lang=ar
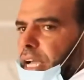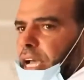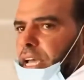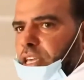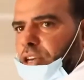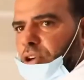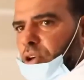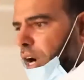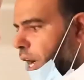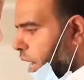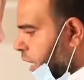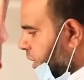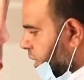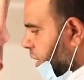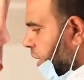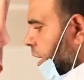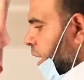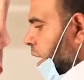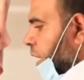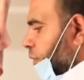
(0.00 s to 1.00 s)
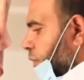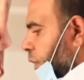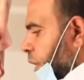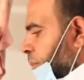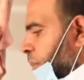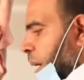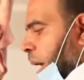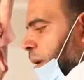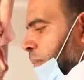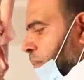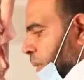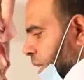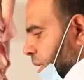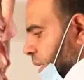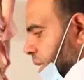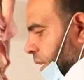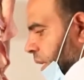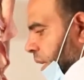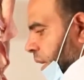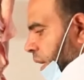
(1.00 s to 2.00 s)
تغيرات في
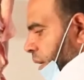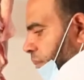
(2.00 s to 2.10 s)
الملمس